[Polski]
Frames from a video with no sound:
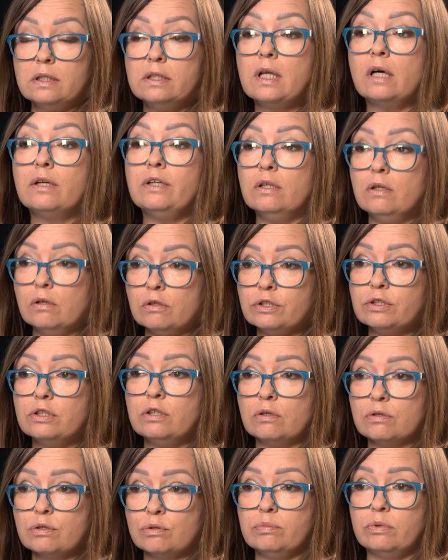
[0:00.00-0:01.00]
i ta ilość
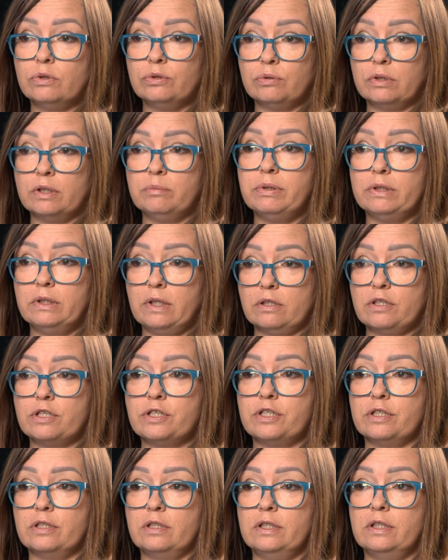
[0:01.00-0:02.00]
tych osób, o które
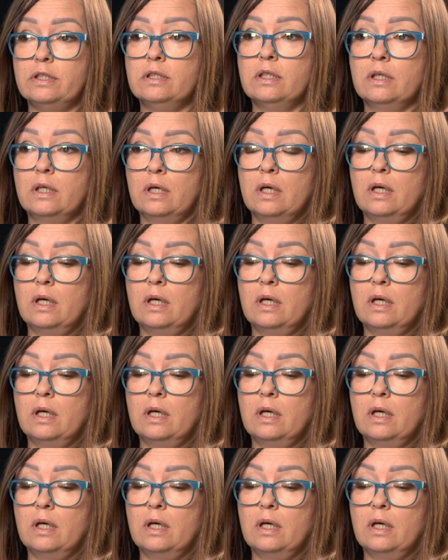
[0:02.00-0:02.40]
pytasz, czyli,